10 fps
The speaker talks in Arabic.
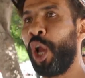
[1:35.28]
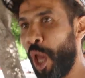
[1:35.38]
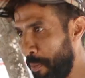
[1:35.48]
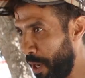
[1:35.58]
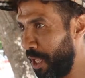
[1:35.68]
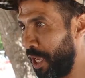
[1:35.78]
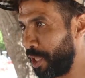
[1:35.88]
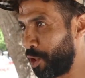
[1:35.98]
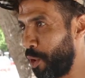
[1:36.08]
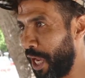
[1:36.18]

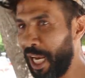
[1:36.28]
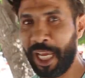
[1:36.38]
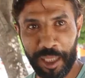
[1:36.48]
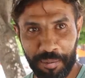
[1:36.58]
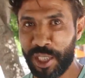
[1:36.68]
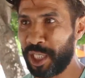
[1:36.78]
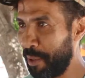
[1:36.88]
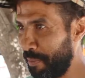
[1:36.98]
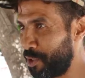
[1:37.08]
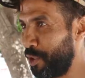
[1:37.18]
الكماليات هو كانك انت باش
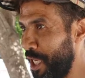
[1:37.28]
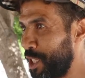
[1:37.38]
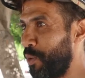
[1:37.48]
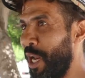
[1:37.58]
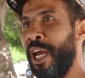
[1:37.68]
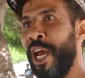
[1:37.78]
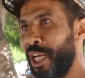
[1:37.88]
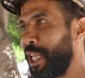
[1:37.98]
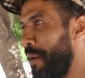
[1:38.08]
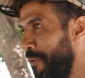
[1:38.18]
تشري مرسيدس ولا
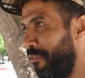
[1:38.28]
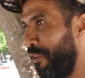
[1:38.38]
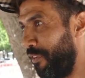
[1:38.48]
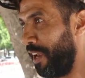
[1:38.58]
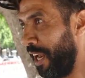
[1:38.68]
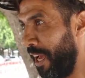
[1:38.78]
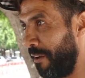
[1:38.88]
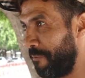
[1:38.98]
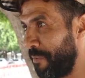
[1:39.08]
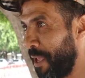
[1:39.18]
تخمم في فيلا
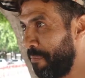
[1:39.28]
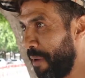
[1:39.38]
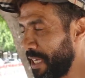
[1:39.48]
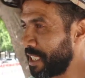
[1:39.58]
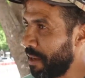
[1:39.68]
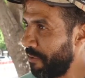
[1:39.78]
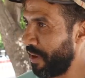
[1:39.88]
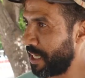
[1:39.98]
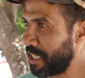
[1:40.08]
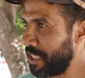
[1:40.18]
ما عادش تخمم
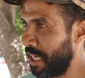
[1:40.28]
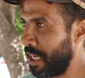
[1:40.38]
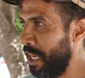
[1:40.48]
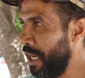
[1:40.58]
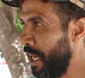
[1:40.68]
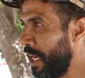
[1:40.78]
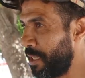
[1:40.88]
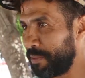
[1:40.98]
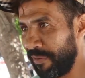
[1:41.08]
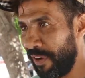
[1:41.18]
في حاجه صحيحه
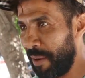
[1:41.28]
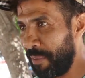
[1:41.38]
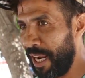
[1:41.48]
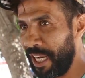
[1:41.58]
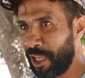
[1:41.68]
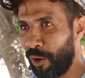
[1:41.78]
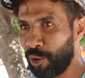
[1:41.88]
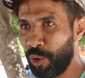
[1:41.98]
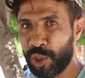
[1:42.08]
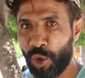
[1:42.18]
انت بصفه عامه هنا تو
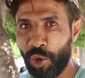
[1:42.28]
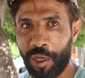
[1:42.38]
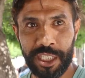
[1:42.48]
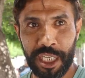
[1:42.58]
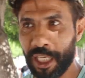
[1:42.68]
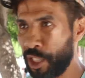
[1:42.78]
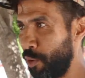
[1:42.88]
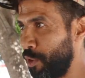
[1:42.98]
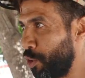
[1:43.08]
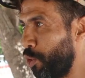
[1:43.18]
التونسي كله كي تجي
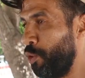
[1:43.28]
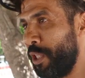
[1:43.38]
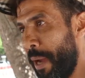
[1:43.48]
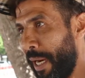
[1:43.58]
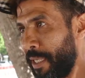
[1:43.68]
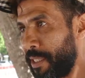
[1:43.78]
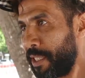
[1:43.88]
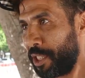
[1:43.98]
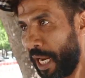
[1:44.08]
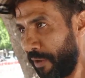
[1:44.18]
تسال وانت تقول له انت ما عرست
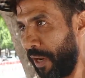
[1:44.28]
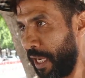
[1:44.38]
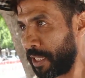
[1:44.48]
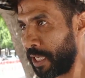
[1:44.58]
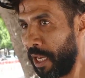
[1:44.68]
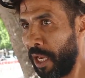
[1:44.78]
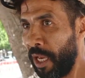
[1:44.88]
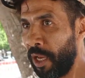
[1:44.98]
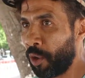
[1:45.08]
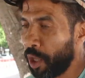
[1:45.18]
ايش رايك في العرس
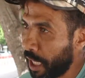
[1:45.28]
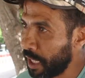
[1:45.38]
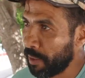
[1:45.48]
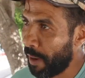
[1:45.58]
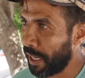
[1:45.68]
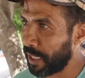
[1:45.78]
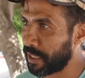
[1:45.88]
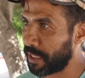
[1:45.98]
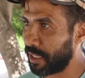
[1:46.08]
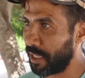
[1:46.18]
يقول لك انت ما
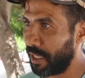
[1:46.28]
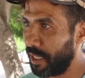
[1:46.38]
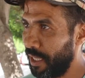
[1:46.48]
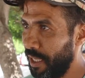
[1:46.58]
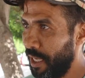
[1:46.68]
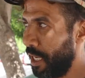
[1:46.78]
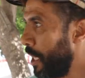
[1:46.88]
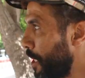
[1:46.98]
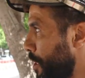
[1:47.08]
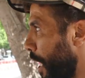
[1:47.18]
عرست
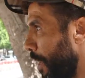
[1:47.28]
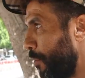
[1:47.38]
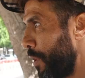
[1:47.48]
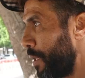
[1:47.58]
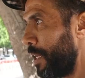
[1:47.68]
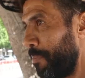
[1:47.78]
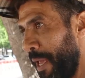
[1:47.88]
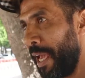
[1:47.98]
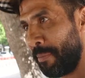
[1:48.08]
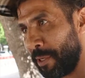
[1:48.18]
اش آه، رايك
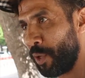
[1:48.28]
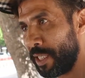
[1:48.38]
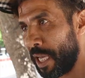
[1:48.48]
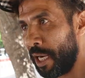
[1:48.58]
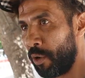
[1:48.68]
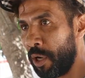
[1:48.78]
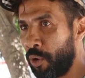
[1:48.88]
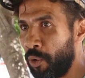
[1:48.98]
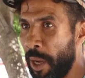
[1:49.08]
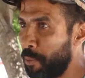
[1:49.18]
بها مسؤوليه صغار يقول لك
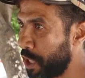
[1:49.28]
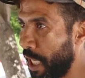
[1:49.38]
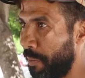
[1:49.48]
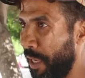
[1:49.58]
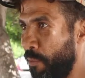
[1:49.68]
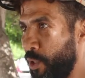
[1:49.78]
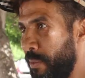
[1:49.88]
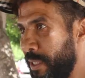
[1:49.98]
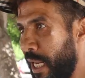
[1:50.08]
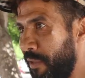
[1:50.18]
خويا مش الكبير
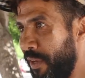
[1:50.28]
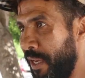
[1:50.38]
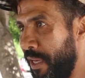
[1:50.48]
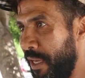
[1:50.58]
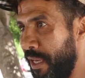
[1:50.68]
مصيبه دخلت فيه